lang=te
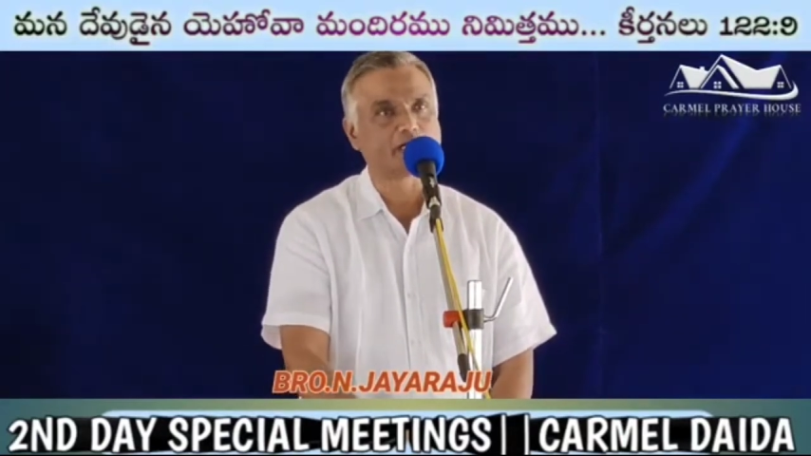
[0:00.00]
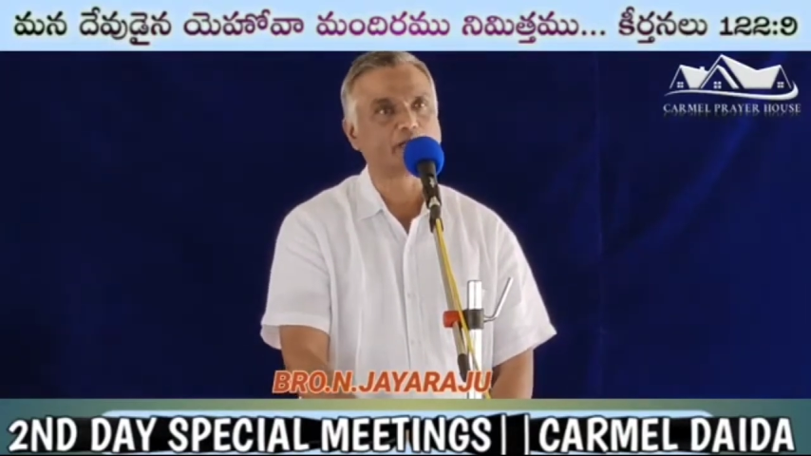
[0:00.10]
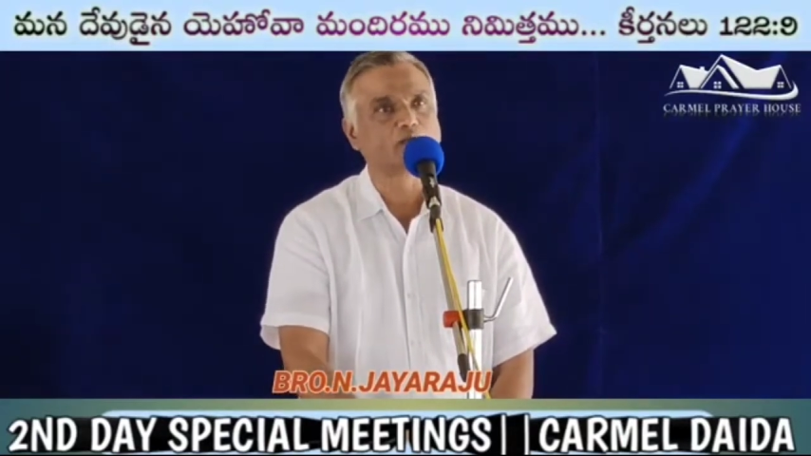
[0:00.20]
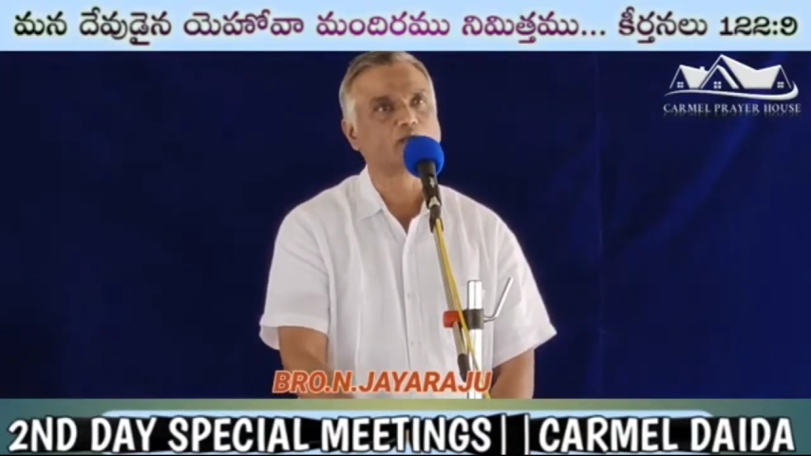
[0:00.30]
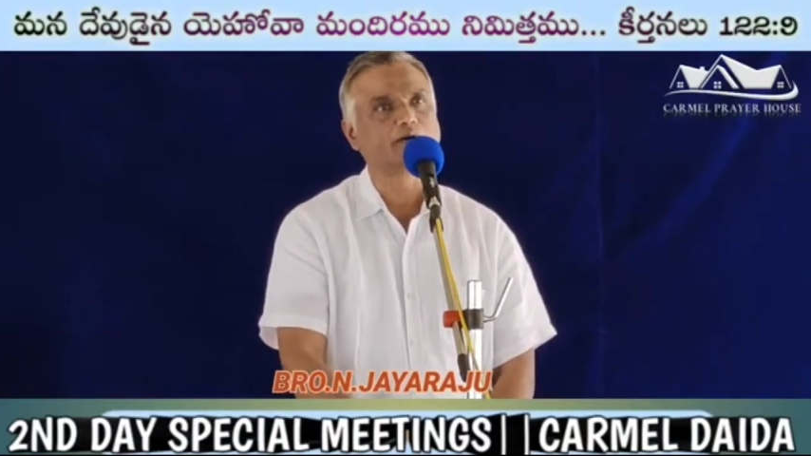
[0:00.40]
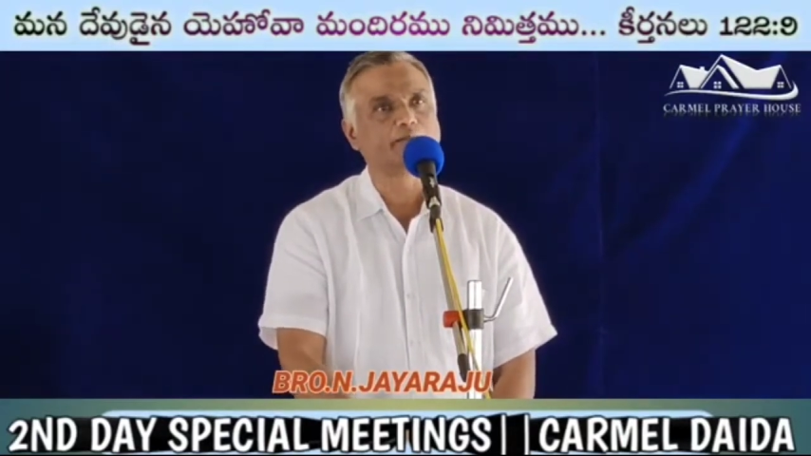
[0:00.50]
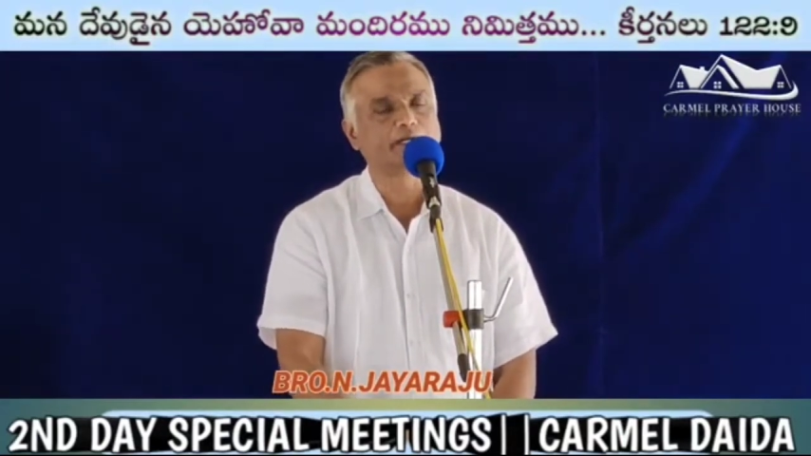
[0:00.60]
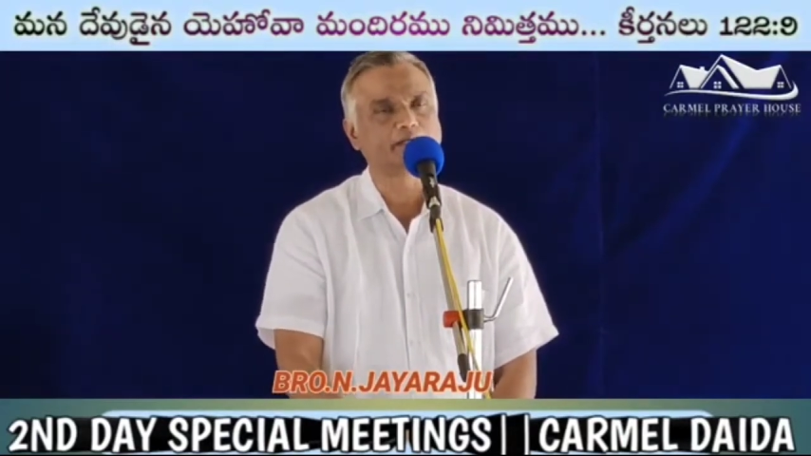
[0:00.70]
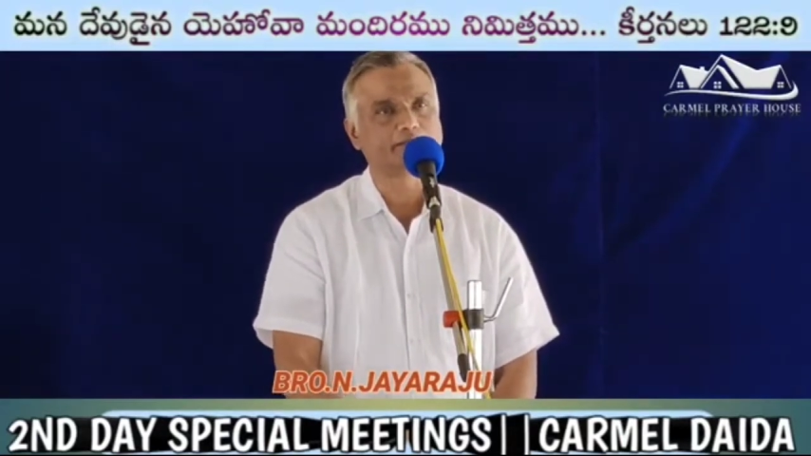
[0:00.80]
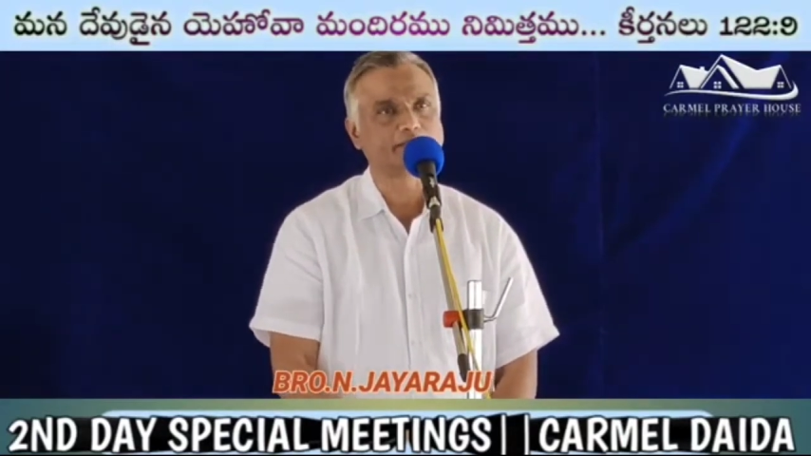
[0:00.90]
ఆరులో ఆ
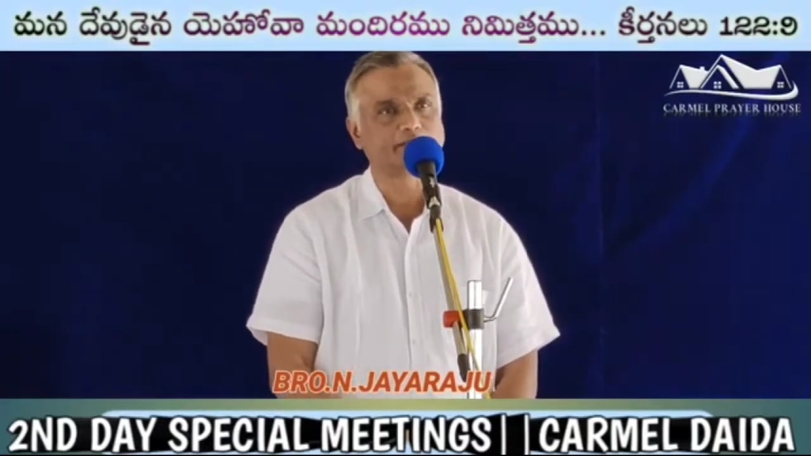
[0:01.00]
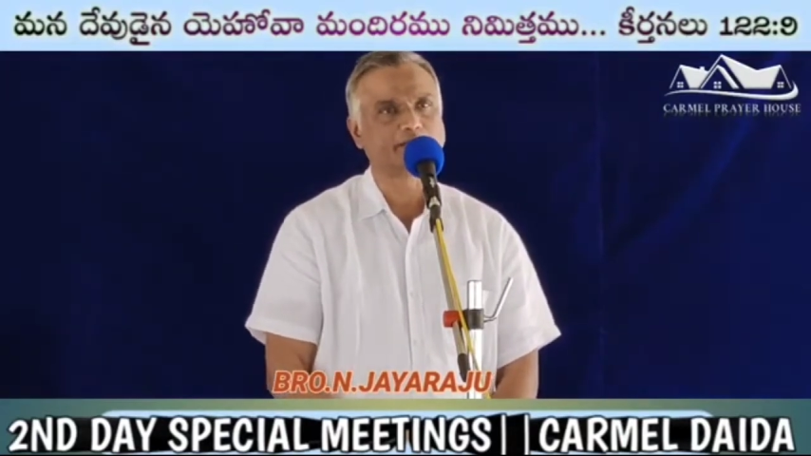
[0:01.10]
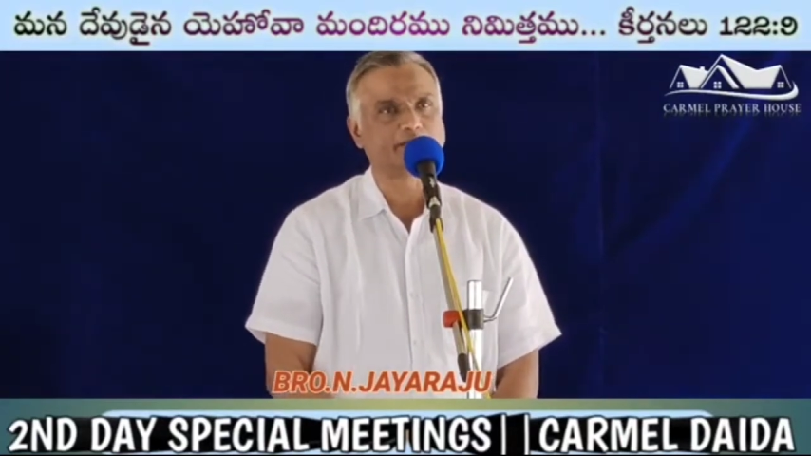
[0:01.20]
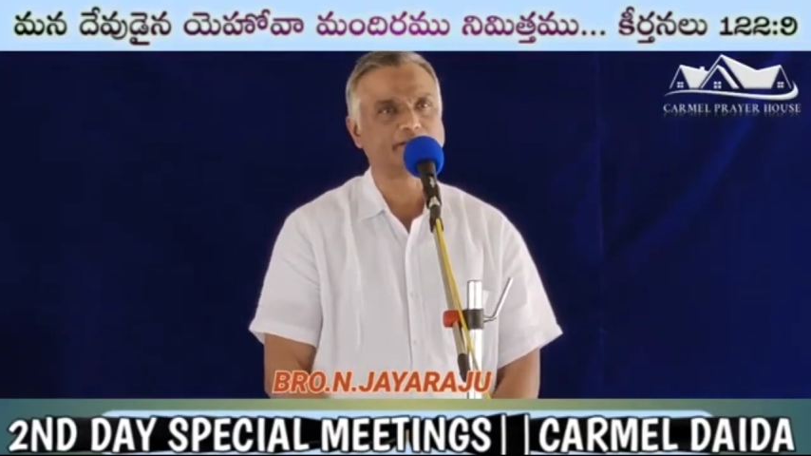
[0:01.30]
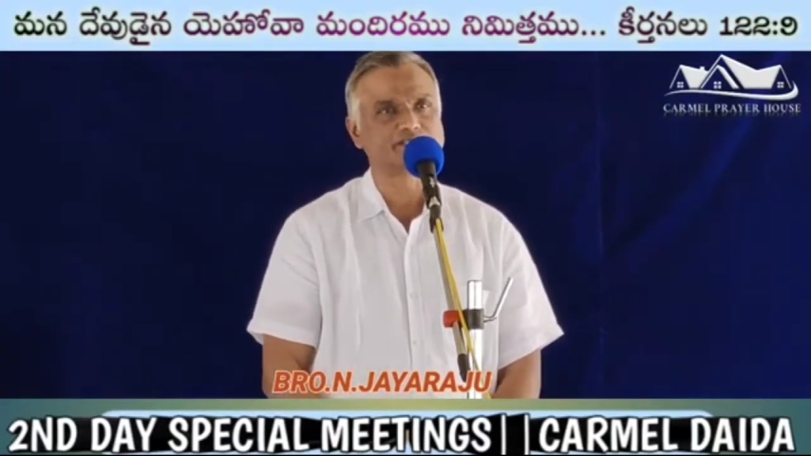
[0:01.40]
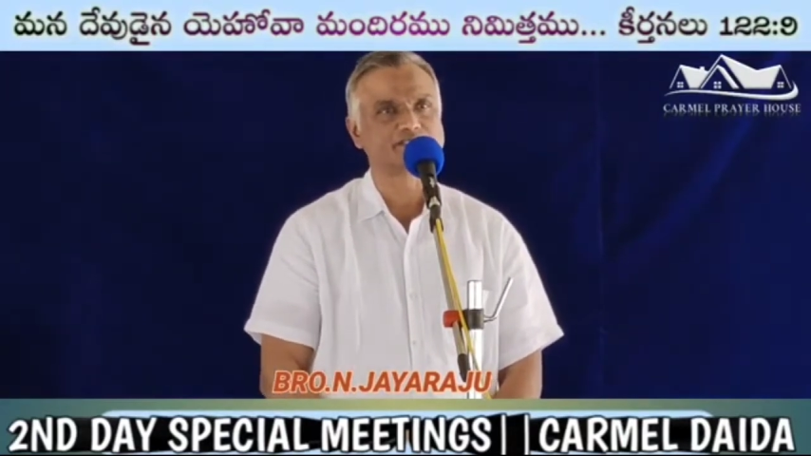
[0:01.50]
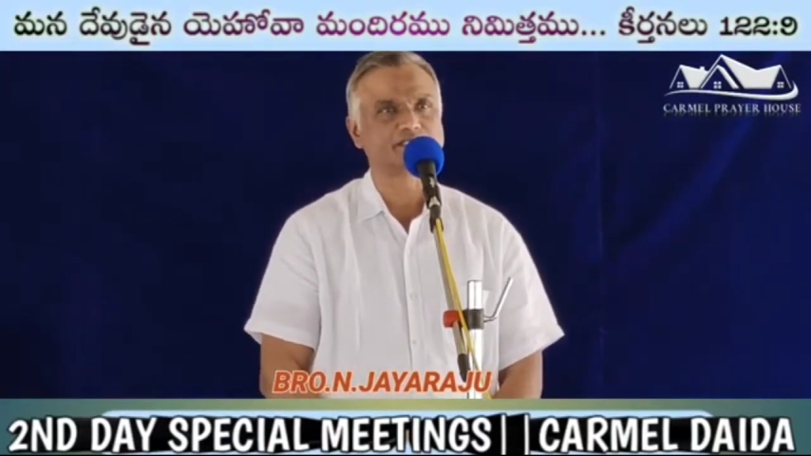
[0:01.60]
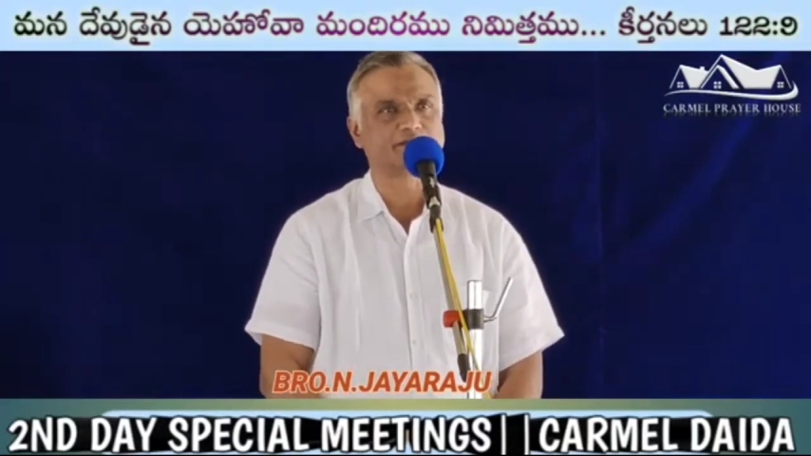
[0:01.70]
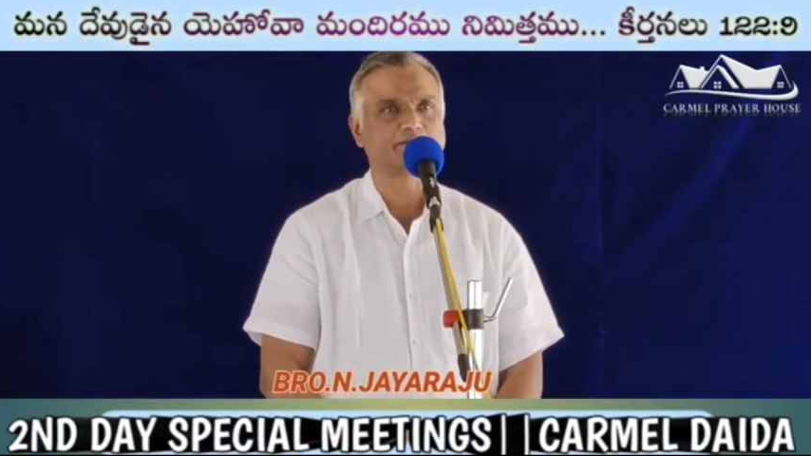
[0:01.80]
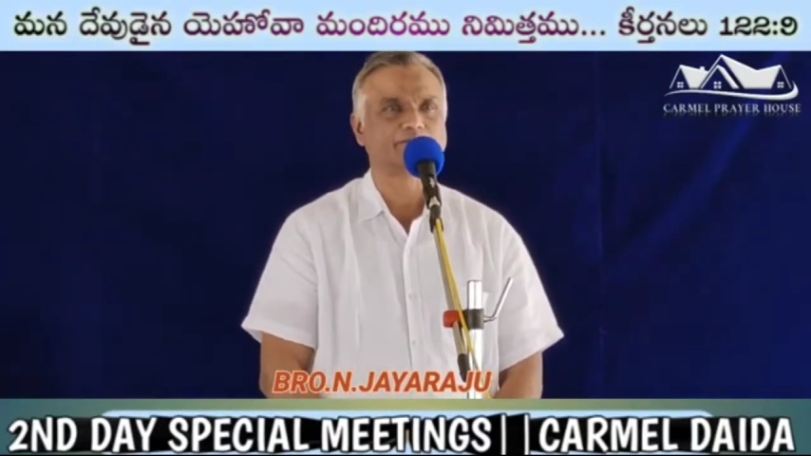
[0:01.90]
మాట మనం
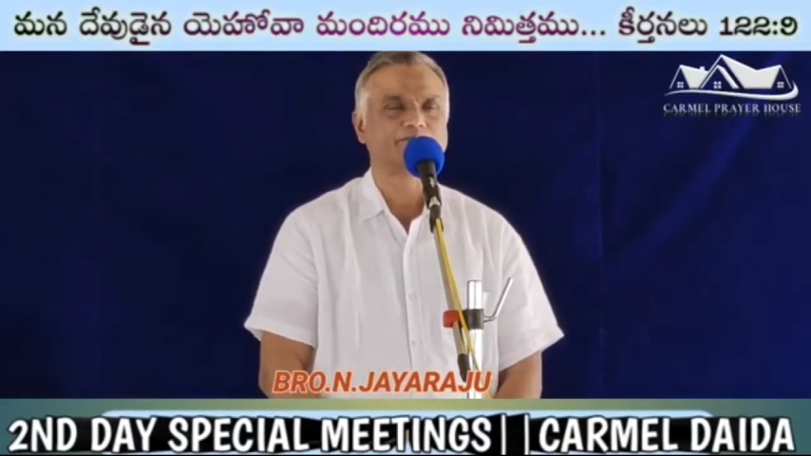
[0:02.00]
గమనిస్తాం